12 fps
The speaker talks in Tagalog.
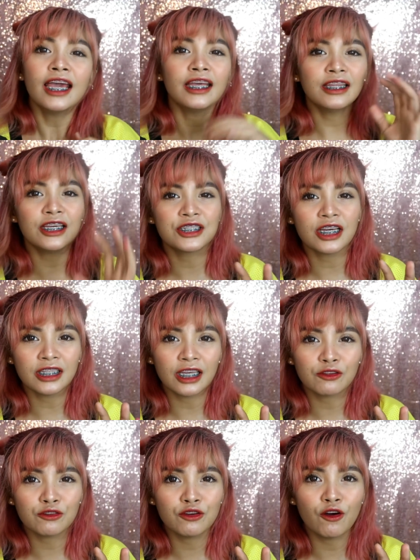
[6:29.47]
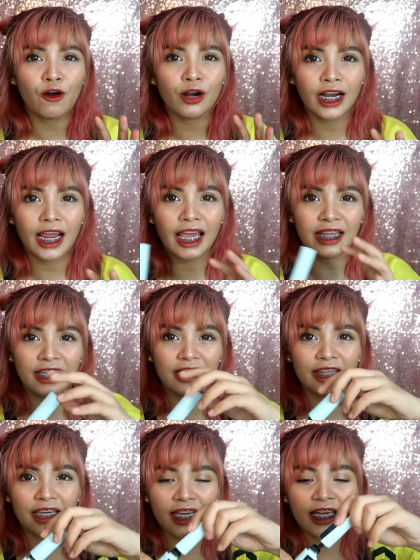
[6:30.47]
Hindi siya natuyo or
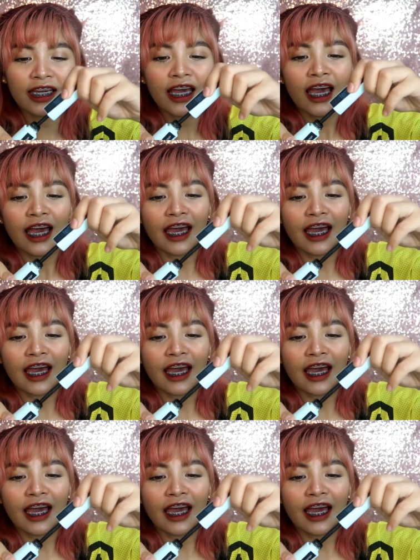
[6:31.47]
anything.